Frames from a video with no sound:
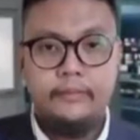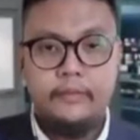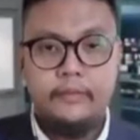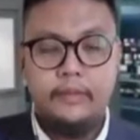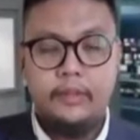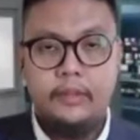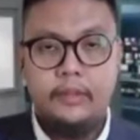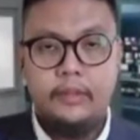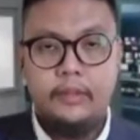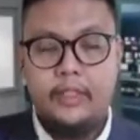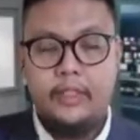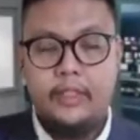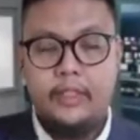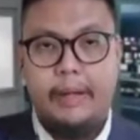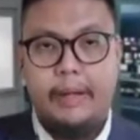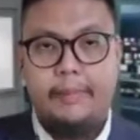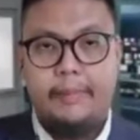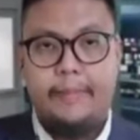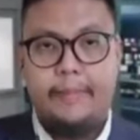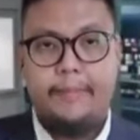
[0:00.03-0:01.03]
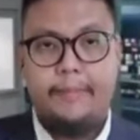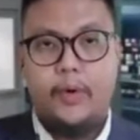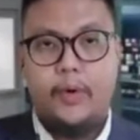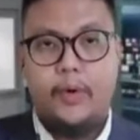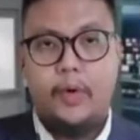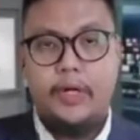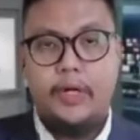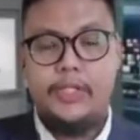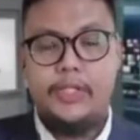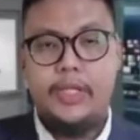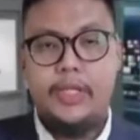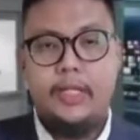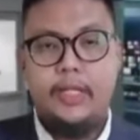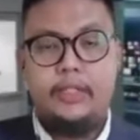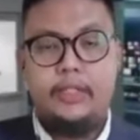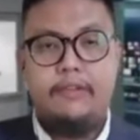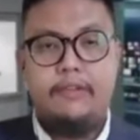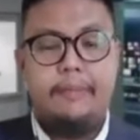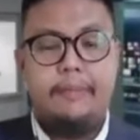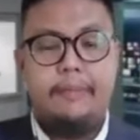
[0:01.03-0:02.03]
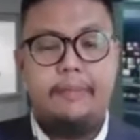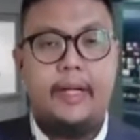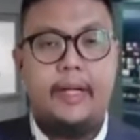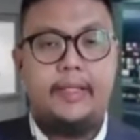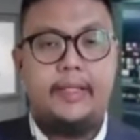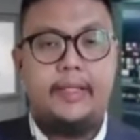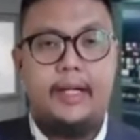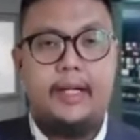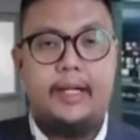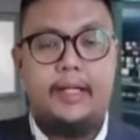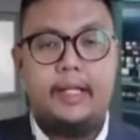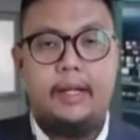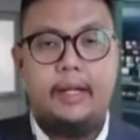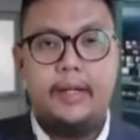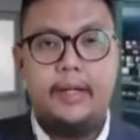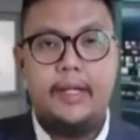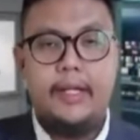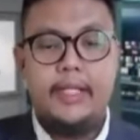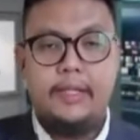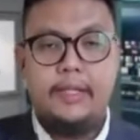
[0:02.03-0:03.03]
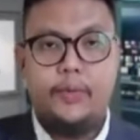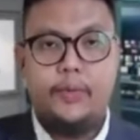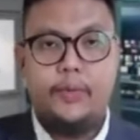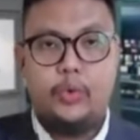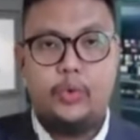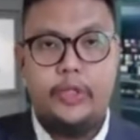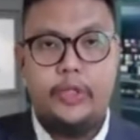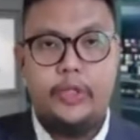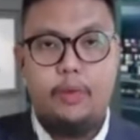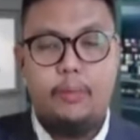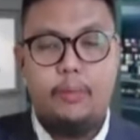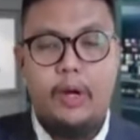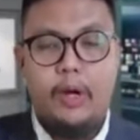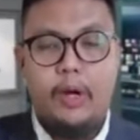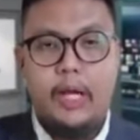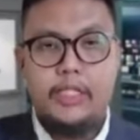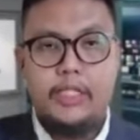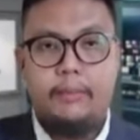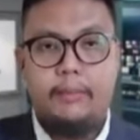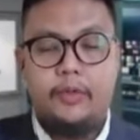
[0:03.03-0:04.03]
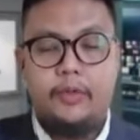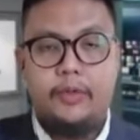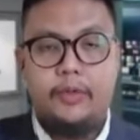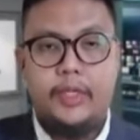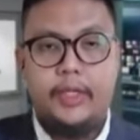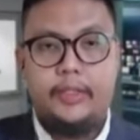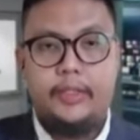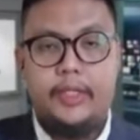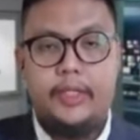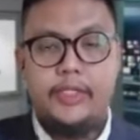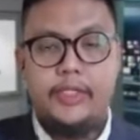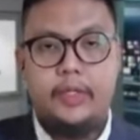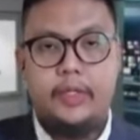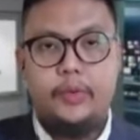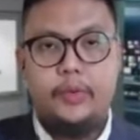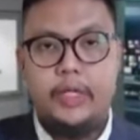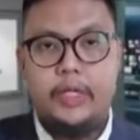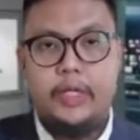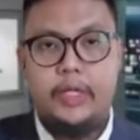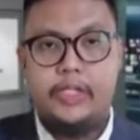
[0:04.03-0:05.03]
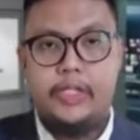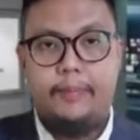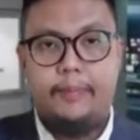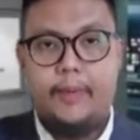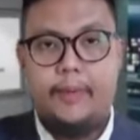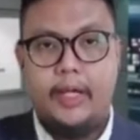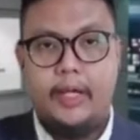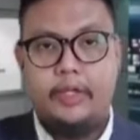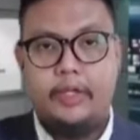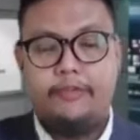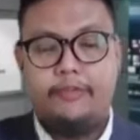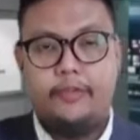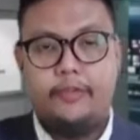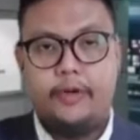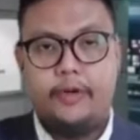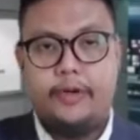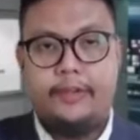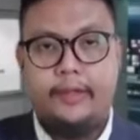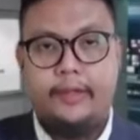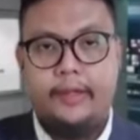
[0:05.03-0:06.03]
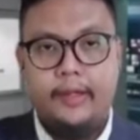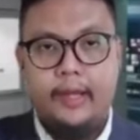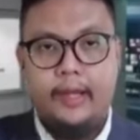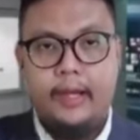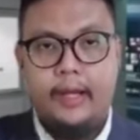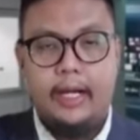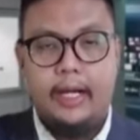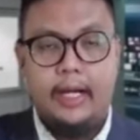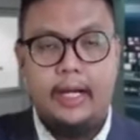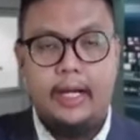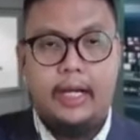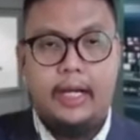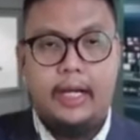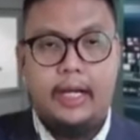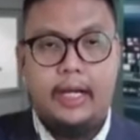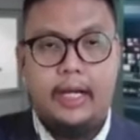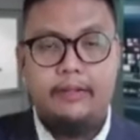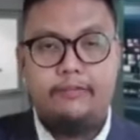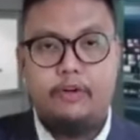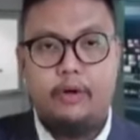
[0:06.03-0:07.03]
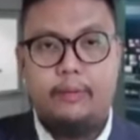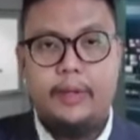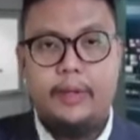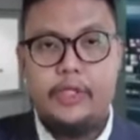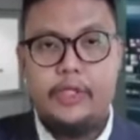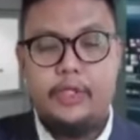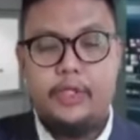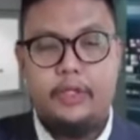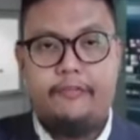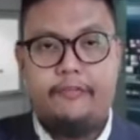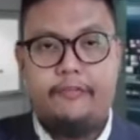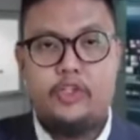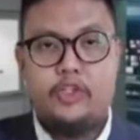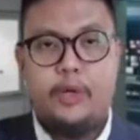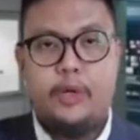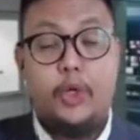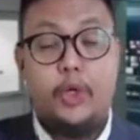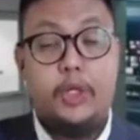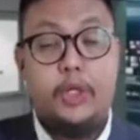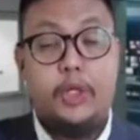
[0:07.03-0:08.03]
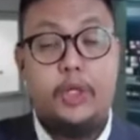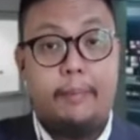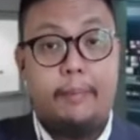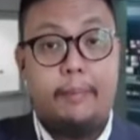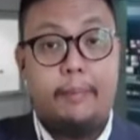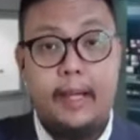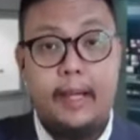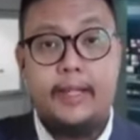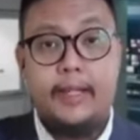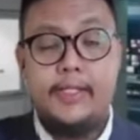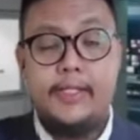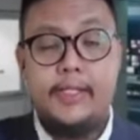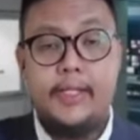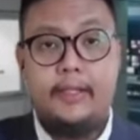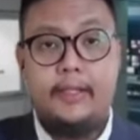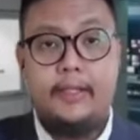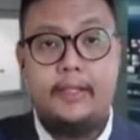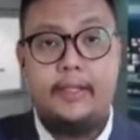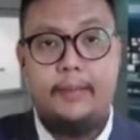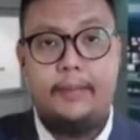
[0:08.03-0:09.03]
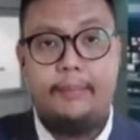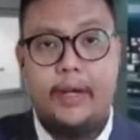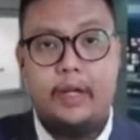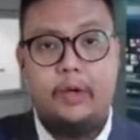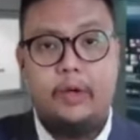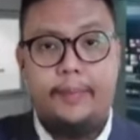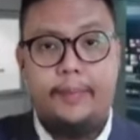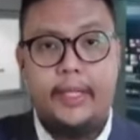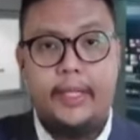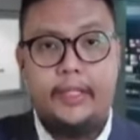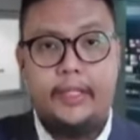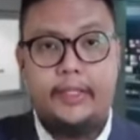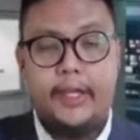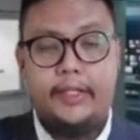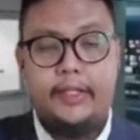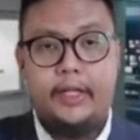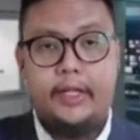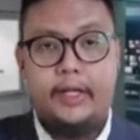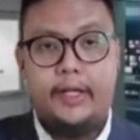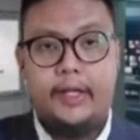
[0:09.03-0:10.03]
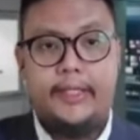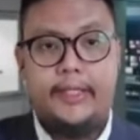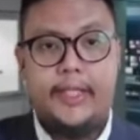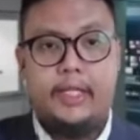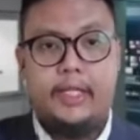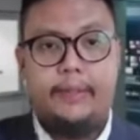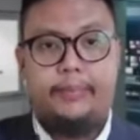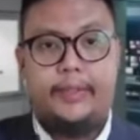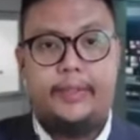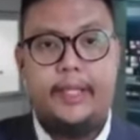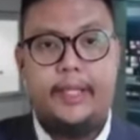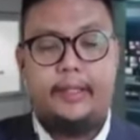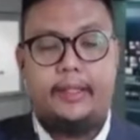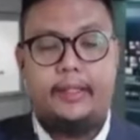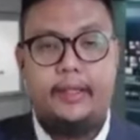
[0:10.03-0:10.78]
Nagbabalik po ang CLTV Balitaan. Kabalen, sa puntong ito makakasama ho natin si Kuyang J. Pilay IV, ang uh, Information Officer po ng Mabalacat City para hubigyan tayo ng latest update.